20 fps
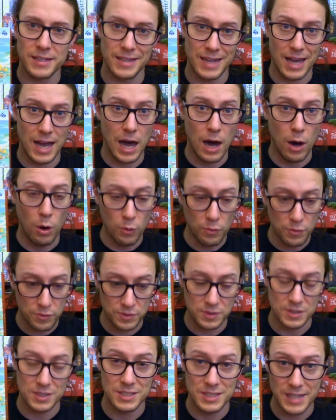dann
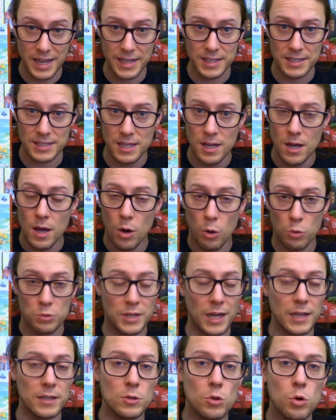aufdeckt und
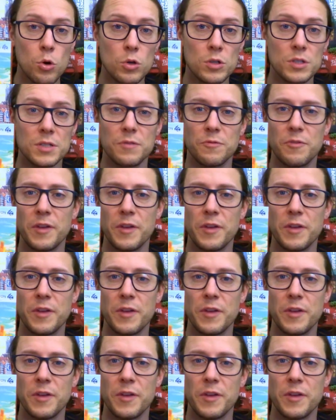dann guckt,